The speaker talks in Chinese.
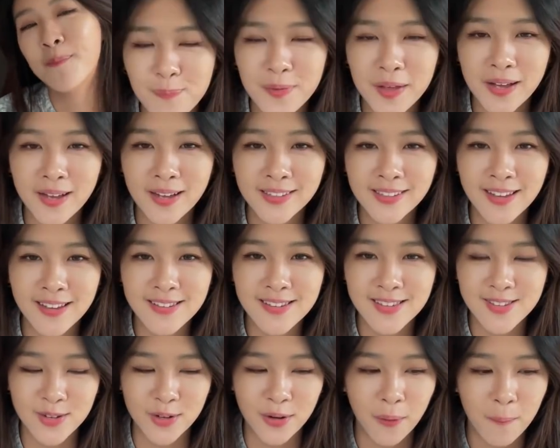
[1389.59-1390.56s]
那像是
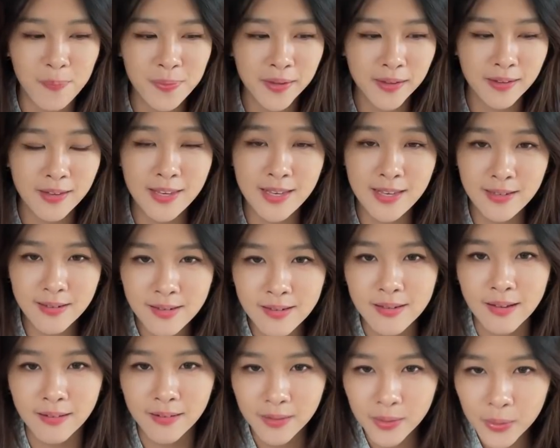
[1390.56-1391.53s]
这种一
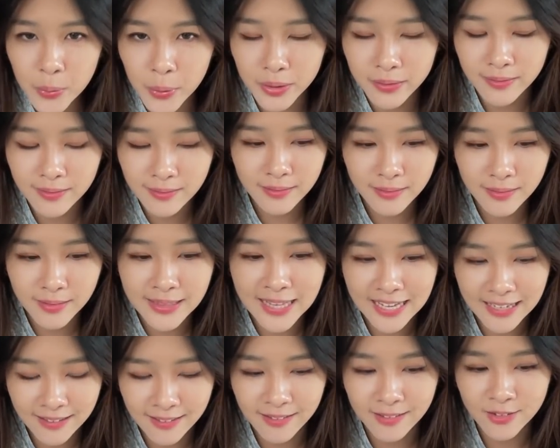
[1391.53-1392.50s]
神论
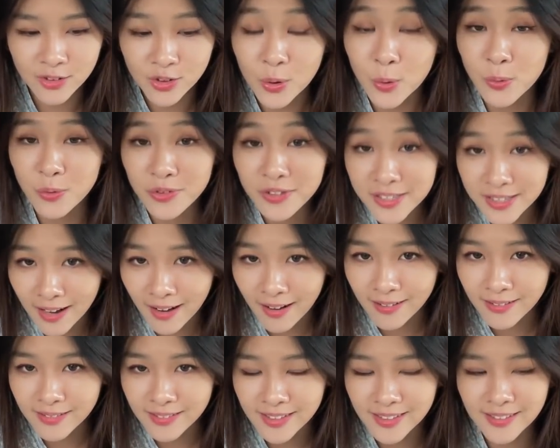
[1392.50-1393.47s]
类的宗
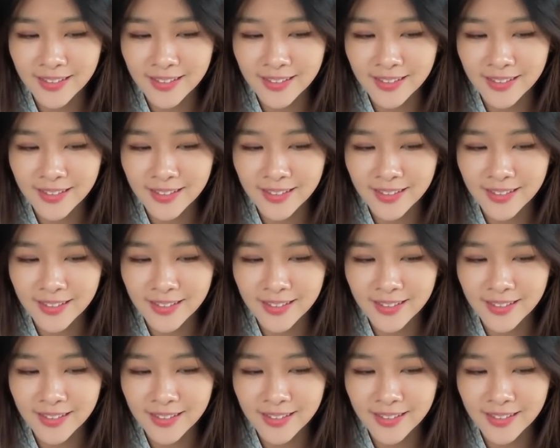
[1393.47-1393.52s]
教呢，